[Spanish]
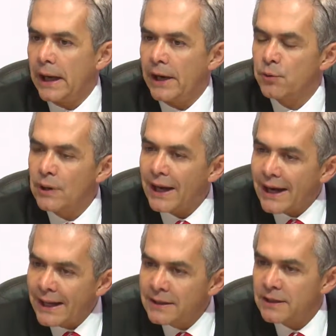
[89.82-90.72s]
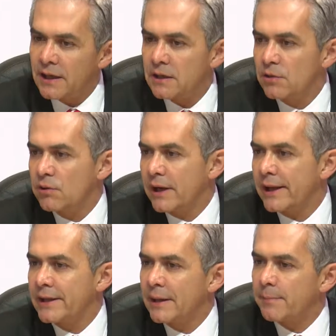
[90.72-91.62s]
Hay una agenda, hay una
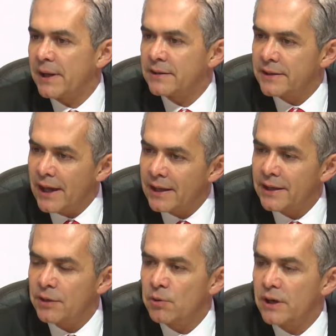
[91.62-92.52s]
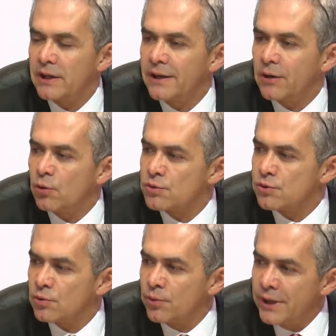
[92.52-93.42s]
agenda planteada, hay una agenda
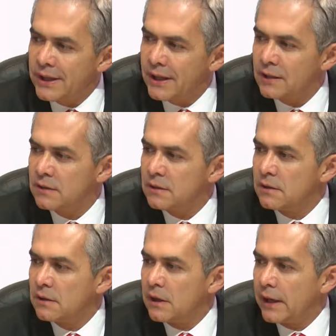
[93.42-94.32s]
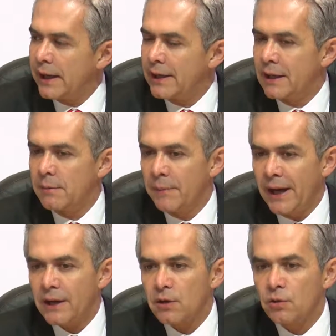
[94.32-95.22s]
construida en el
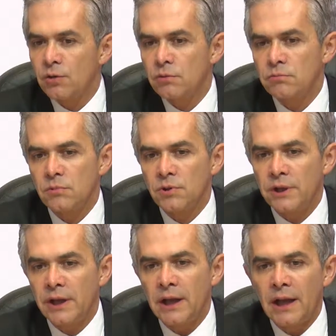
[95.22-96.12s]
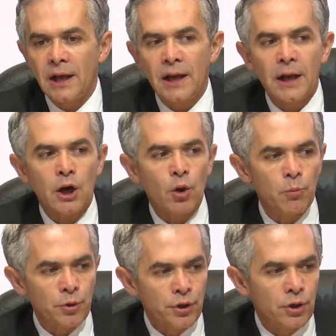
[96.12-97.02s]
marco de la
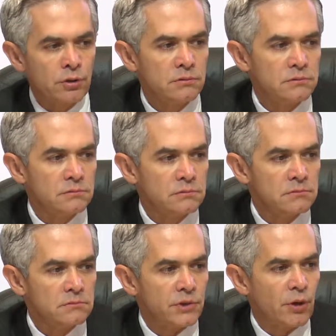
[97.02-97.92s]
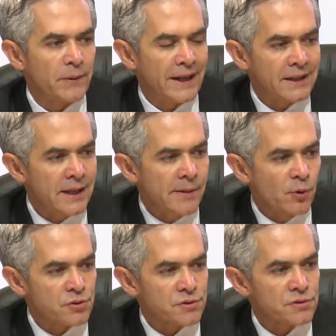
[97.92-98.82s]
comunión de objetivos